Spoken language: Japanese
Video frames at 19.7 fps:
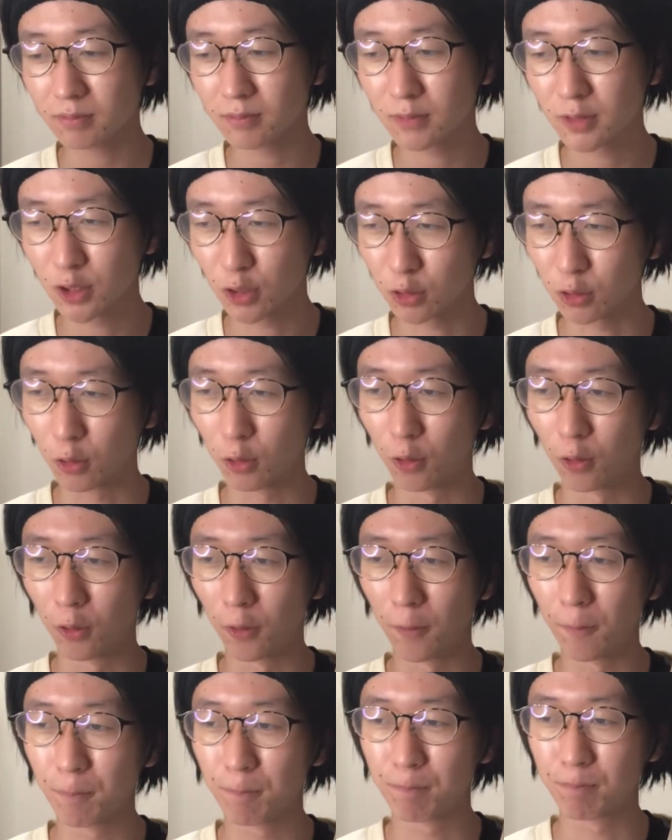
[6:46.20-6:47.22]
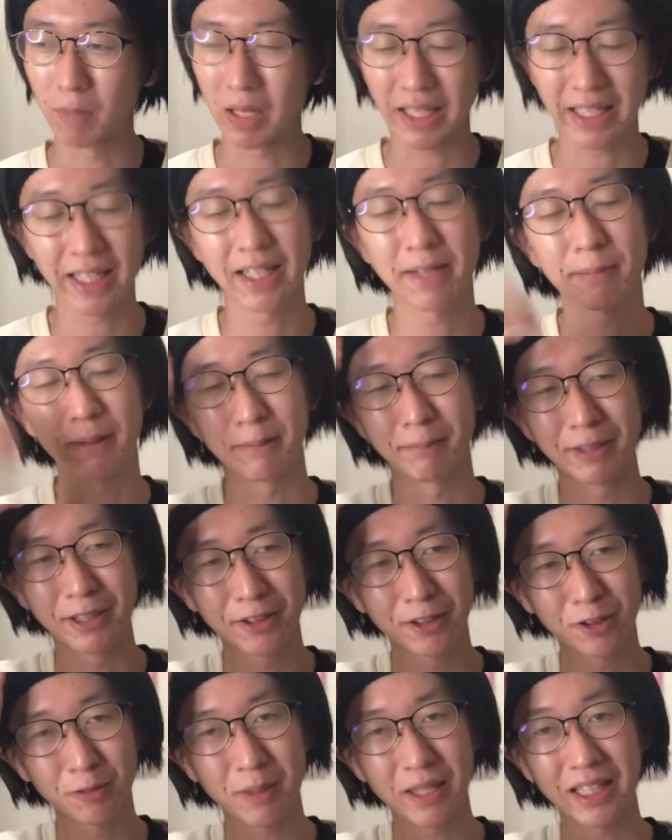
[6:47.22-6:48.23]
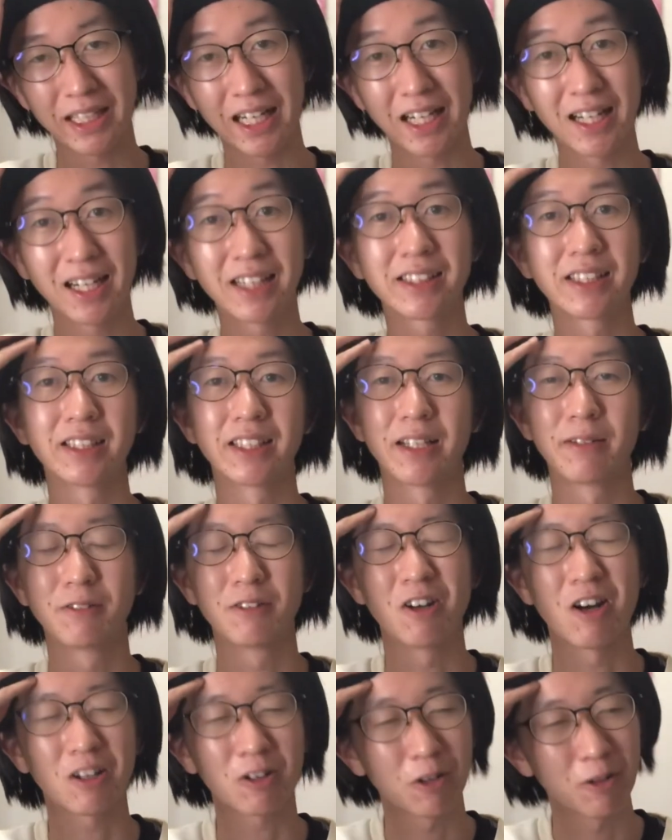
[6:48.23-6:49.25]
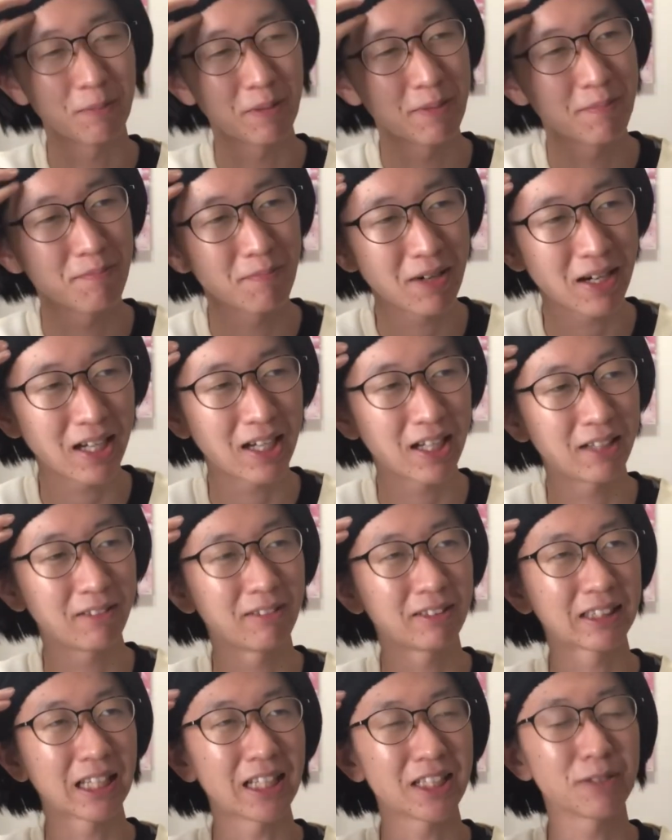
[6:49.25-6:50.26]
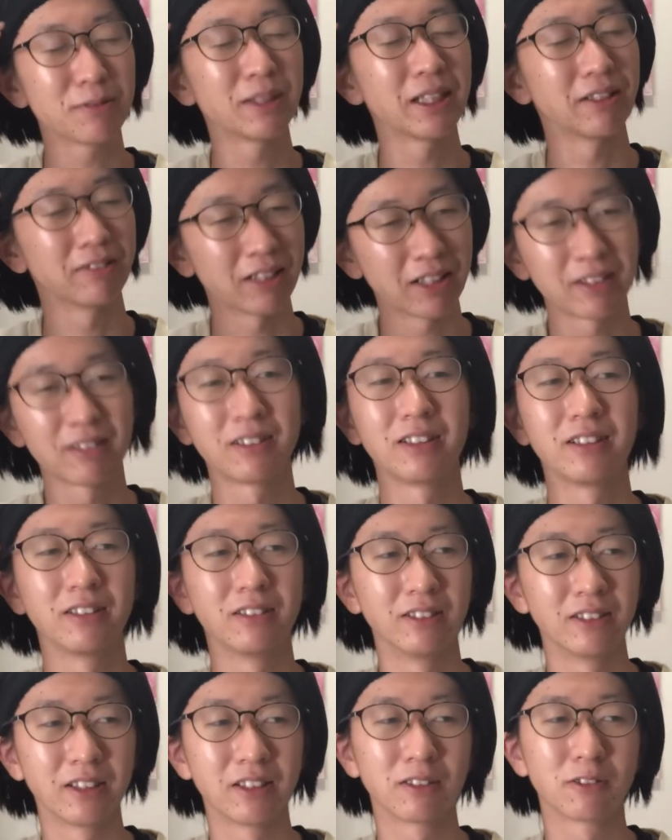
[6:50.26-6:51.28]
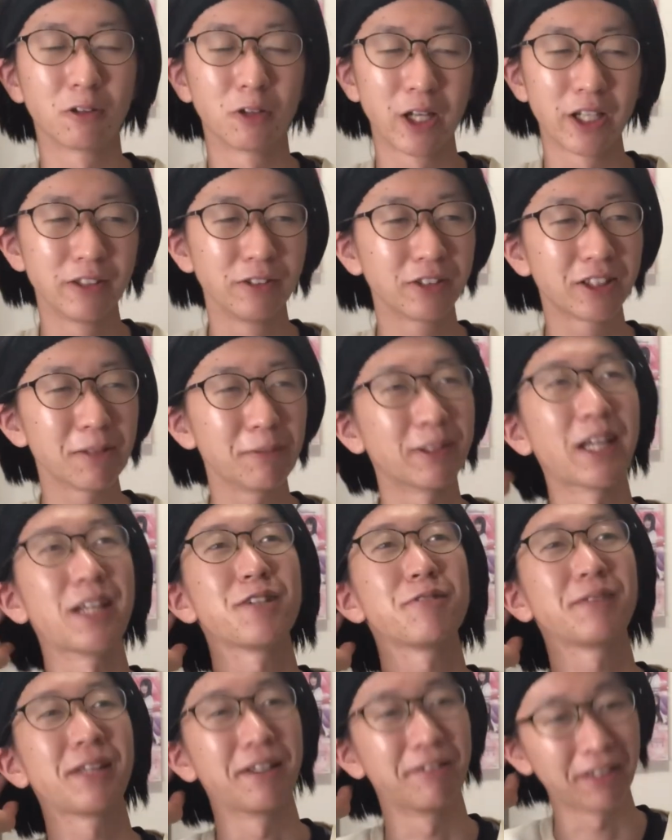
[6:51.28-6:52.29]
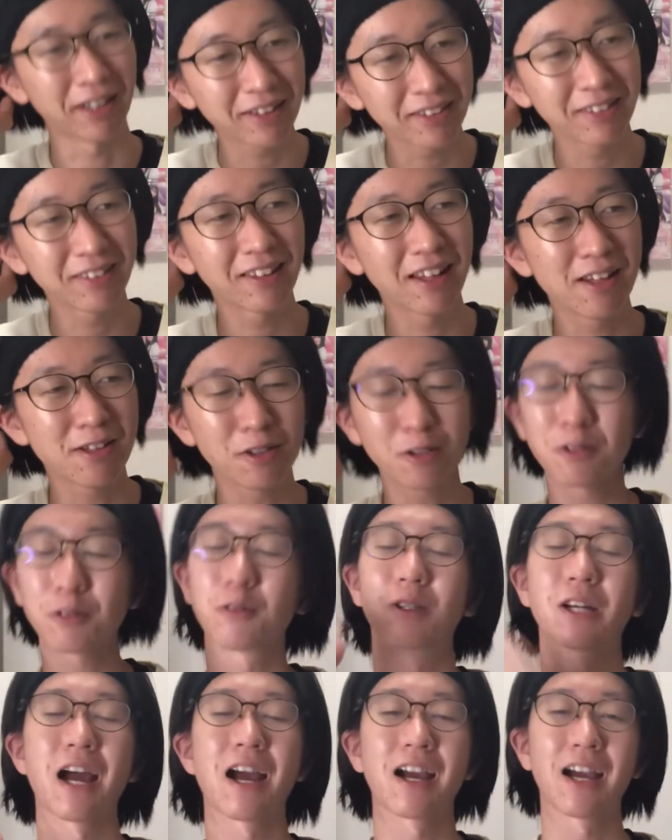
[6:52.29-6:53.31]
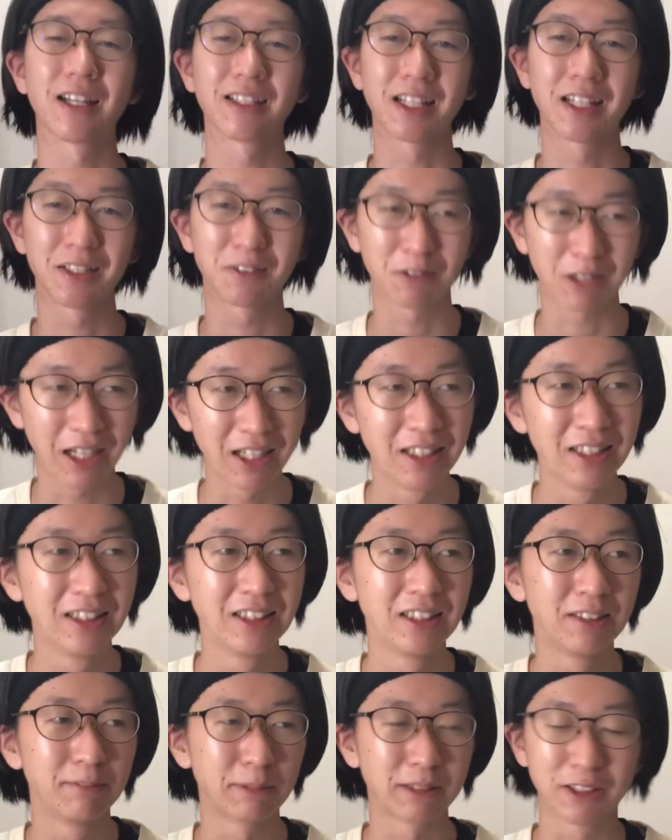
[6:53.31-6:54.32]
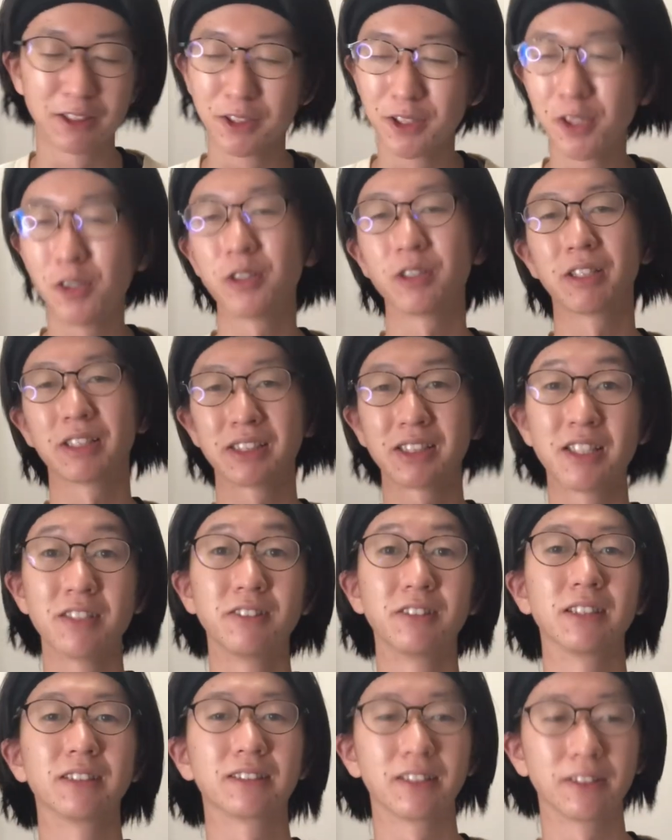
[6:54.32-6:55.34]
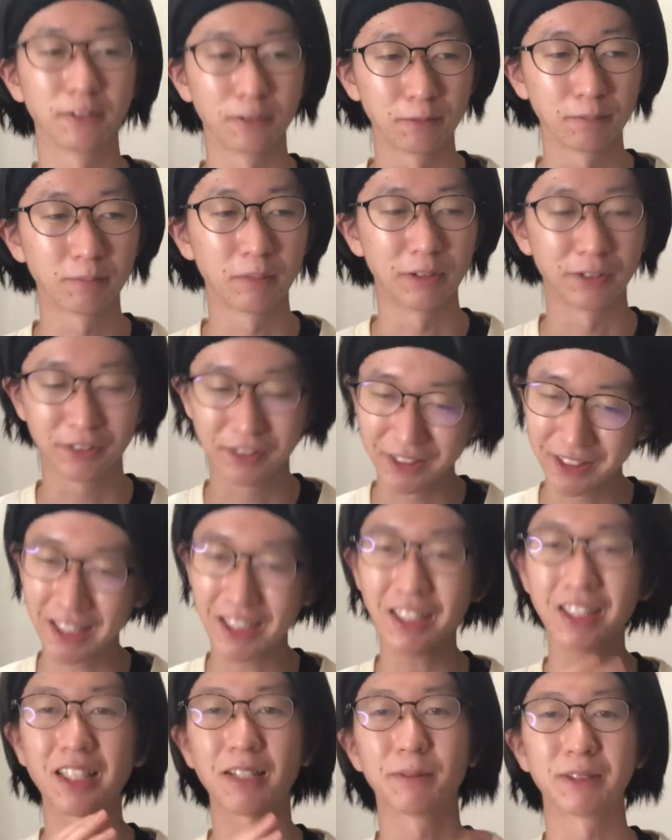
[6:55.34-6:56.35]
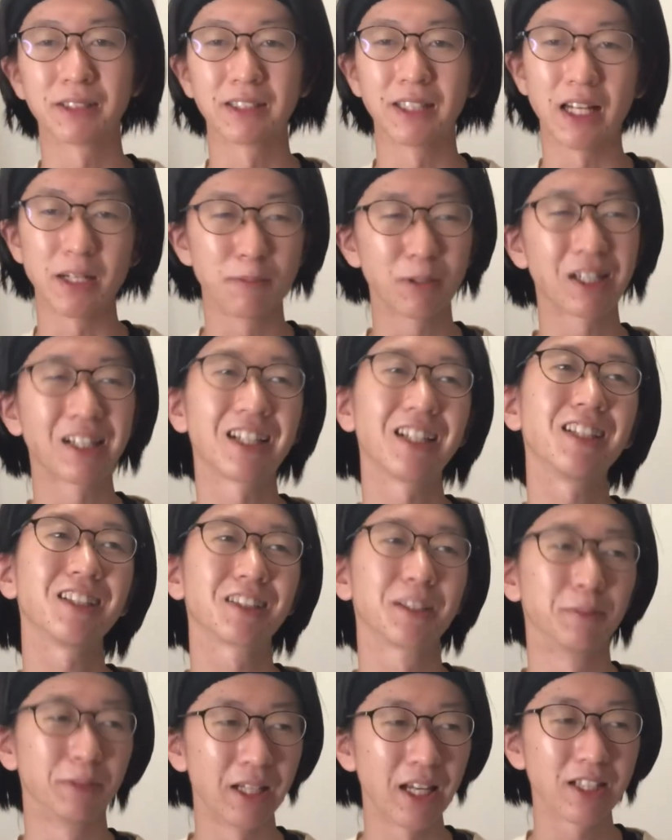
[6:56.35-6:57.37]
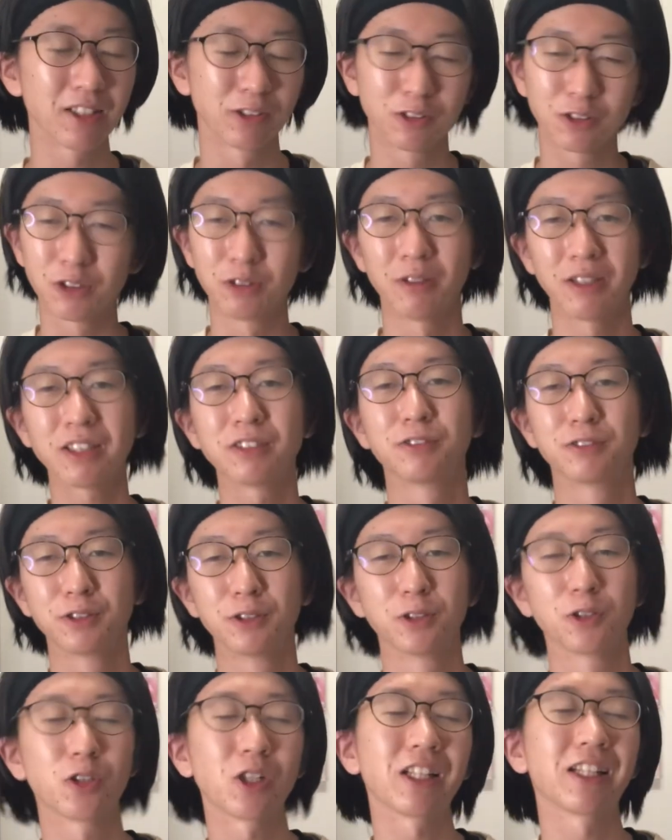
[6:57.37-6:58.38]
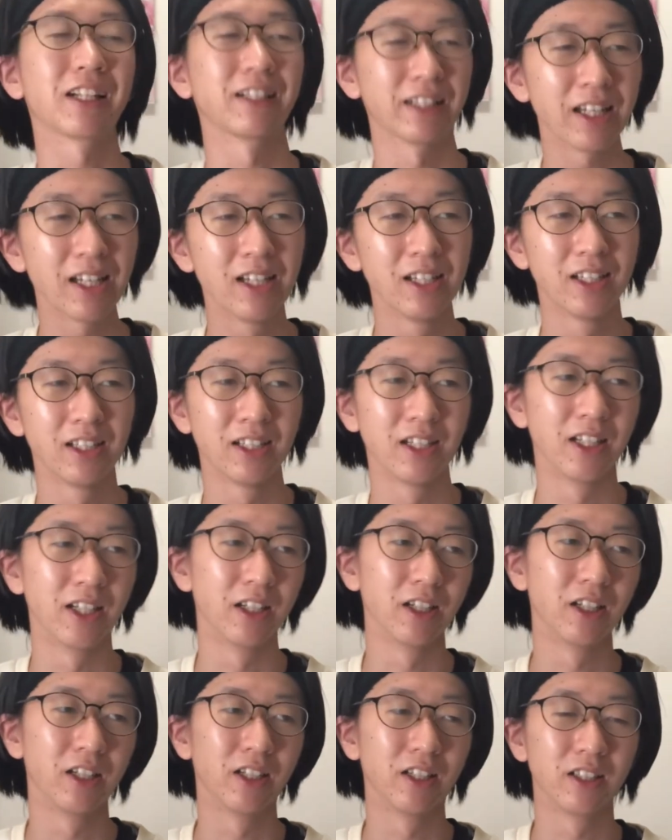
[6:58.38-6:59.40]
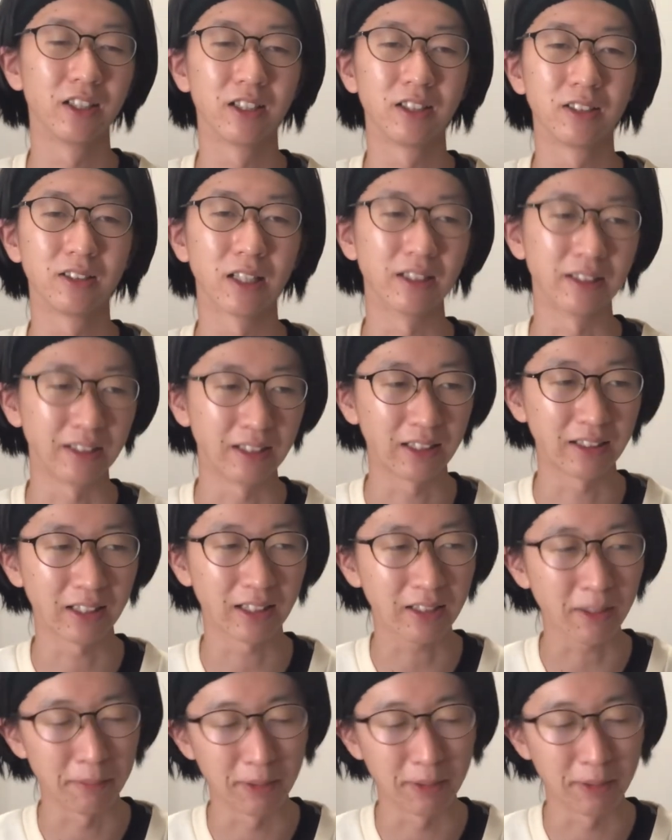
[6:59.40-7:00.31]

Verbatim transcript: ちょっとこう負けはやっぱ右の前に考えたりねうわこれメンバーは大丈夫だよなっていうねこれ言っても大丈夫だよなってちょっとこう考えたりとか、まあ、するようにはしてるんですけど、まあ、普通に考えたら別に何も考えなくてもねそういうこと言わない普通の人だったらね、えー、だだって